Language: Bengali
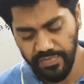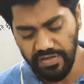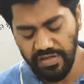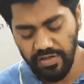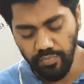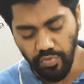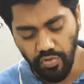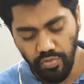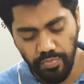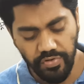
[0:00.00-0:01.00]
এটি একটি
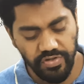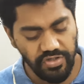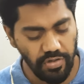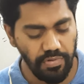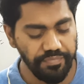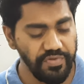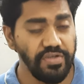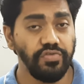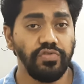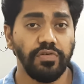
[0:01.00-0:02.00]
বহুপদী সমাপ্তি
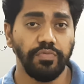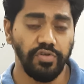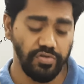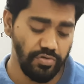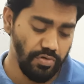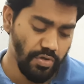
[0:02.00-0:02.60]
সূচক প্রশ্ন